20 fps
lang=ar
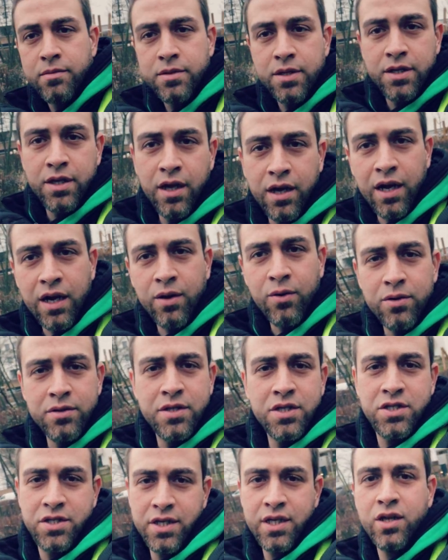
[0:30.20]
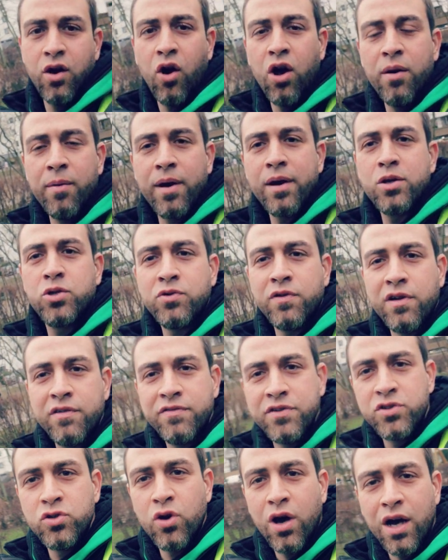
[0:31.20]
صديقي لو انت جديد واول مره تشوف
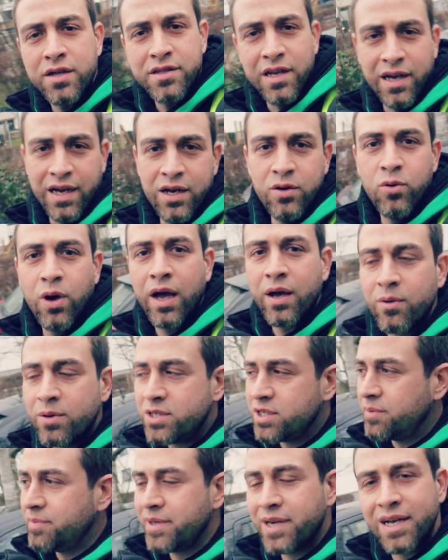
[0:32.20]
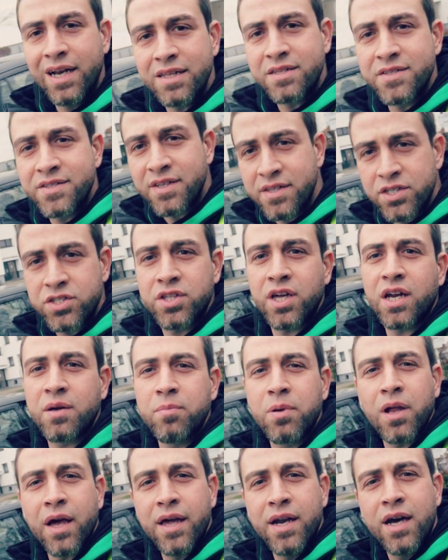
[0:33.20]
الفيديوهات الحلوه هاي والجميله لا تنسى تشترك
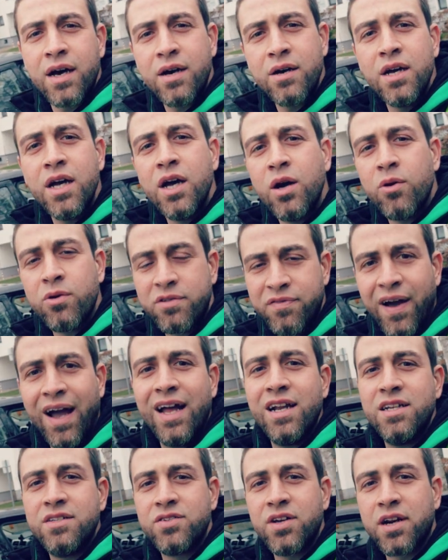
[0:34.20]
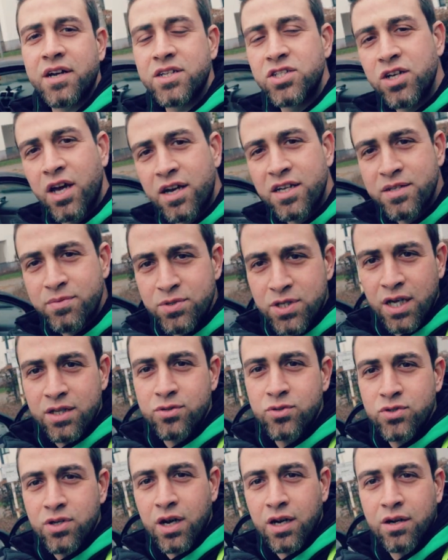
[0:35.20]
بالقناه وتفعل زر الجرس
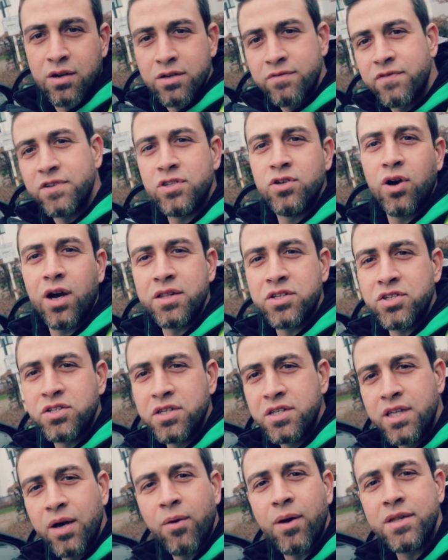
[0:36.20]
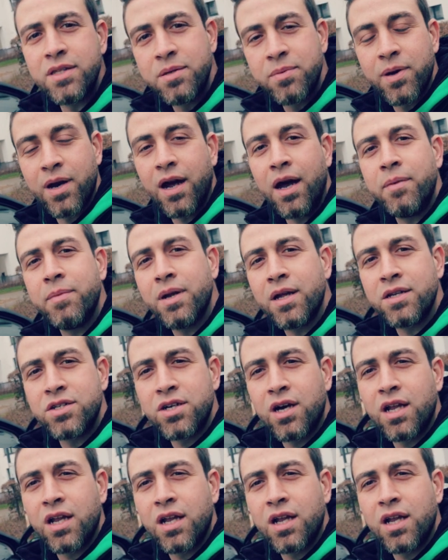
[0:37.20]
مشان توصلك كل فيديوهات جديده وقديمه راح اعملها ان